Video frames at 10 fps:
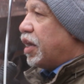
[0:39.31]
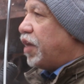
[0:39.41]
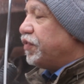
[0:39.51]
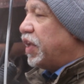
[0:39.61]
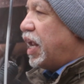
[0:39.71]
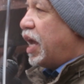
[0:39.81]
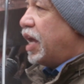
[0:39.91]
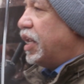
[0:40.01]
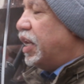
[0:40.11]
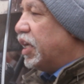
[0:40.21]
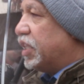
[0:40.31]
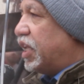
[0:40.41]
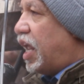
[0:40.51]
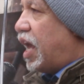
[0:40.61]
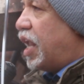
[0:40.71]
رفضنا
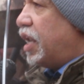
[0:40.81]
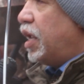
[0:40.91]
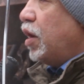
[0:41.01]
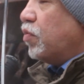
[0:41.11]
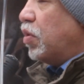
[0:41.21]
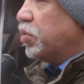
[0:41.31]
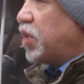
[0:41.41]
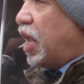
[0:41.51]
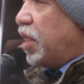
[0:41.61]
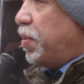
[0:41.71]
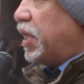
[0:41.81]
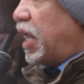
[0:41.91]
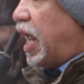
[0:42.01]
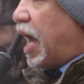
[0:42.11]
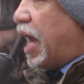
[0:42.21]
للاحتلال
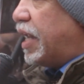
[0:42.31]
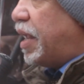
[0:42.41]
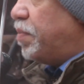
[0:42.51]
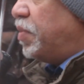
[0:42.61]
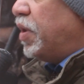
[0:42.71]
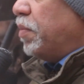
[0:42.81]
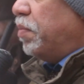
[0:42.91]
ومطالبين العالم